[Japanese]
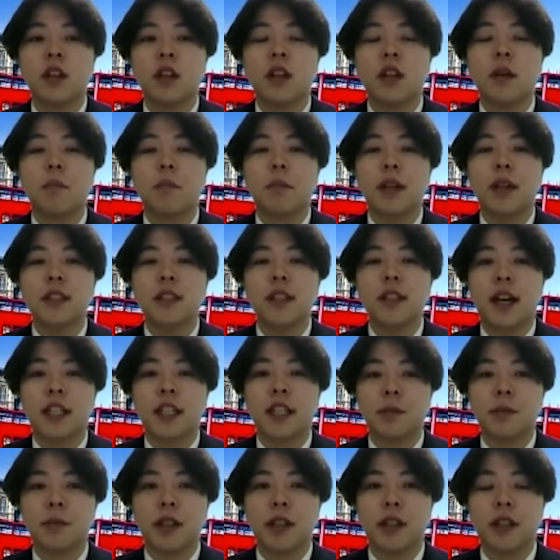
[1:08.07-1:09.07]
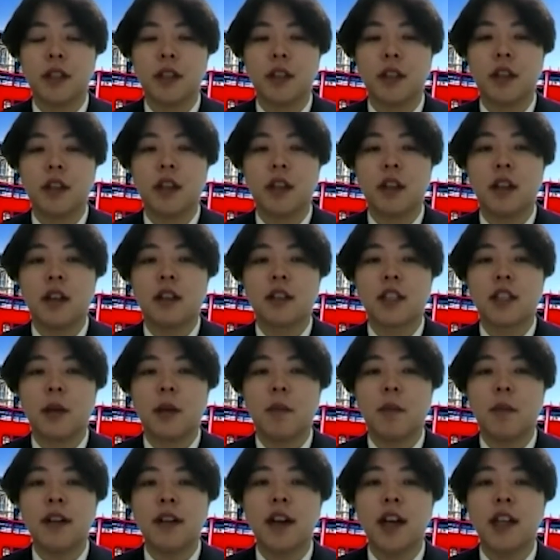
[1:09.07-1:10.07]
まずはじめに、玉
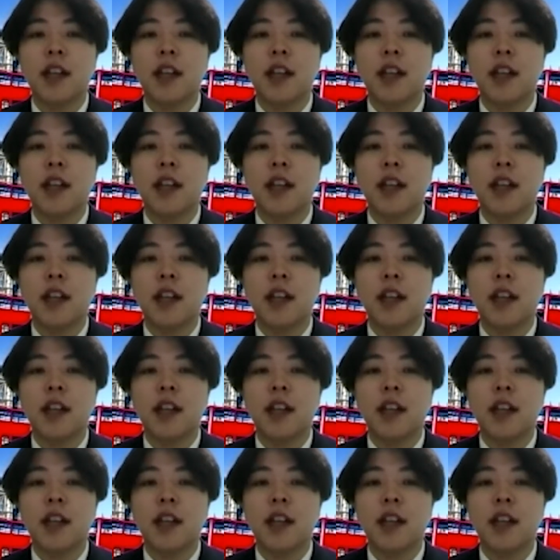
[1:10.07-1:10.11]
川